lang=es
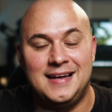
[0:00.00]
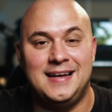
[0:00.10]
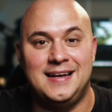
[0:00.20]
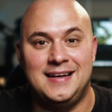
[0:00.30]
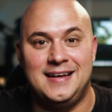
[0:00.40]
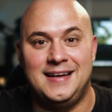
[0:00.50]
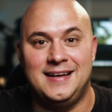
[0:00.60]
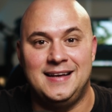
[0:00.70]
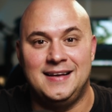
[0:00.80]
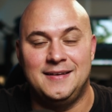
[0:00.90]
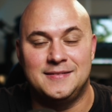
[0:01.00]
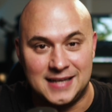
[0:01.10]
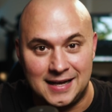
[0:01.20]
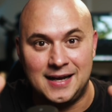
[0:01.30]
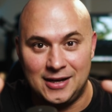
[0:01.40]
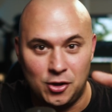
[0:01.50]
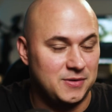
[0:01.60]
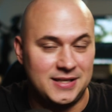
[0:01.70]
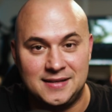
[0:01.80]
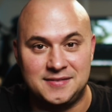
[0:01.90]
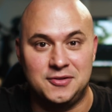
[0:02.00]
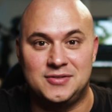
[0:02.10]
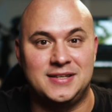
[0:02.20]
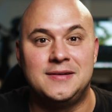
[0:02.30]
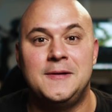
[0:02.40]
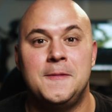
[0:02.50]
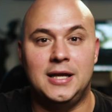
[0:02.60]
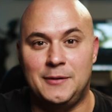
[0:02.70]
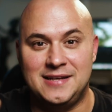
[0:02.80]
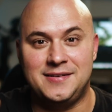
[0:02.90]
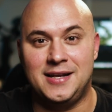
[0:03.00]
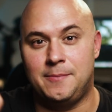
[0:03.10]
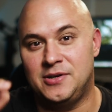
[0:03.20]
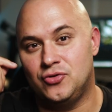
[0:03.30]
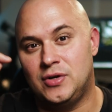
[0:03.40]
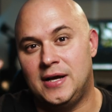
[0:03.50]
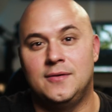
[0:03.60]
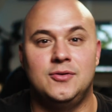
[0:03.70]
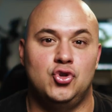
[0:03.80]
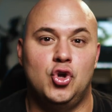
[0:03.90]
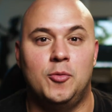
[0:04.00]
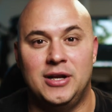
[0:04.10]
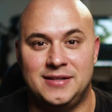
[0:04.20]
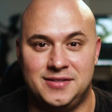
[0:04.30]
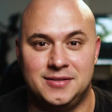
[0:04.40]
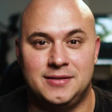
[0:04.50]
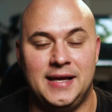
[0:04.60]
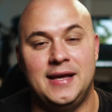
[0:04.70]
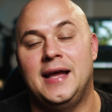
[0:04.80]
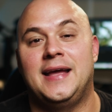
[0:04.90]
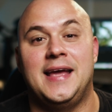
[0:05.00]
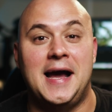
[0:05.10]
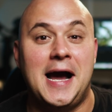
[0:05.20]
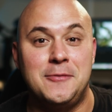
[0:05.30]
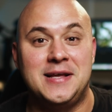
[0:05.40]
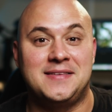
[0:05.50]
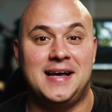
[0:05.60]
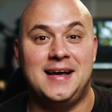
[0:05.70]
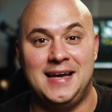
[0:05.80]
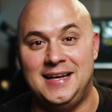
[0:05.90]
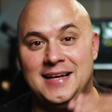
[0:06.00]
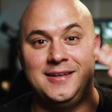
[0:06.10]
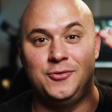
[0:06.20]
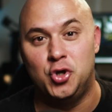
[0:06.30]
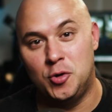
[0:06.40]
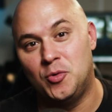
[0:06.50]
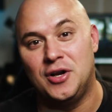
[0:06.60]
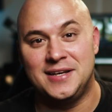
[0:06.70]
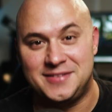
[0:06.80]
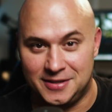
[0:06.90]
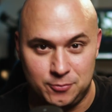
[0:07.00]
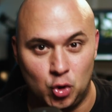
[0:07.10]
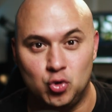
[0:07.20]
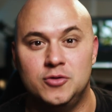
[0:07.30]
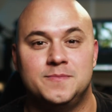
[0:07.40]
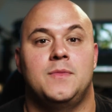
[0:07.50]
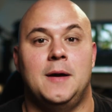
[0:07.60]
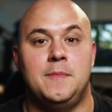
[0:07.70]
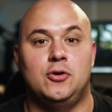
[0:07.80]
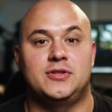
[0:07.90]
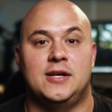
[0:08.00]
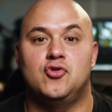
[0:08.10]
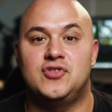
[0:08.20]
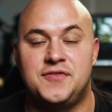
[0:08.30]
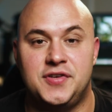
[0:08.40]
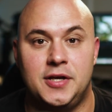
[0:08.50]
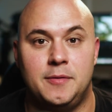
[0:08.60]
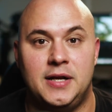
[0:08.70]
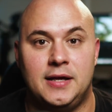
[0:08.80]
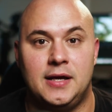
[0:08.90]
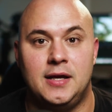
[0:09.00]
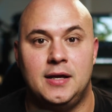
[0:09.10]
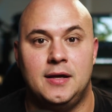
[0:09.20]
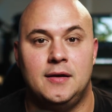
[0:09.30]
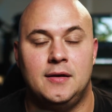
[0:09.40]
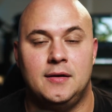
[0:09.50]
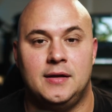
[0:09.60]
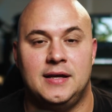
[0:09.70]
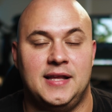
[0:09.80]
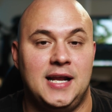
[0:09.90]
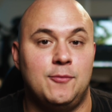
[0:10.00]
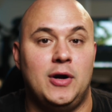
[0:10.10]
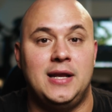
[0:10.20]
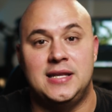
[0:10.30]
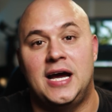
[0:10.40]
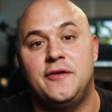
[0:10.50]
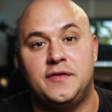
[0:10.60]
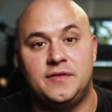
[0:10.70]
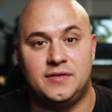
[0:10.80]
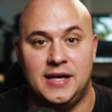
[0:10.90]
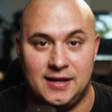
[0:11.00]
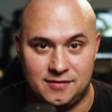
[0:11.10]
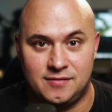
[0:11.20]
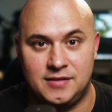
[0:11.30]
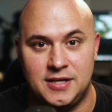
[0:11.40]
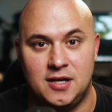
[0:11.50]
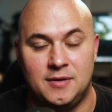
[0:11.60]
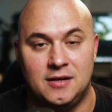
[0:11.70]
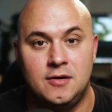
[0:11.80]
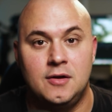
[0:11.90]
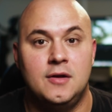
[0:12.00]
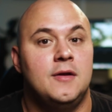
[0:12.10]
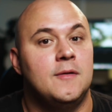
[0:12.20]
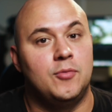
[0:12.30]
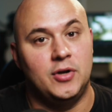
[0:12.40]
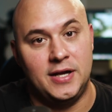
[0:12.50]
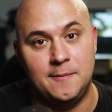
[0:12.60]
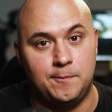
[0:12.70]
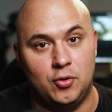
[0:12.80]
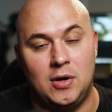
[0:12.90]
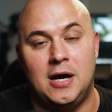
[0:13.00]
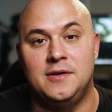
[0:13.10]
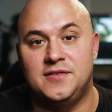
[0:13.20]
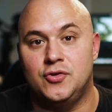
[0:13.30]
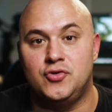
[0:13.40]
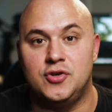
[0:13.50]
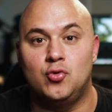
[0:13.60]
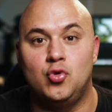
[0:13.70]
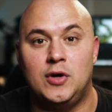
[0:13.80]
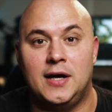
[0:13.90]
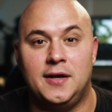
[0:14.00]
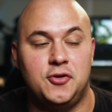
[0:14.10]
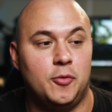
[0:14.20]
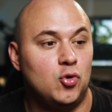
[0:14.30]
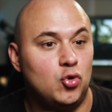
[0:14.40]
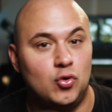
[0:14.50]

eh, eh, salga el update ese, no sé, le va a decir a la persona no moleste, que, Javi está en el no moleste mode. También otra cosa chévere que, tenemos, el live text se llama. Por ejemplo, a veces yo estoy en un lugar y yo veo un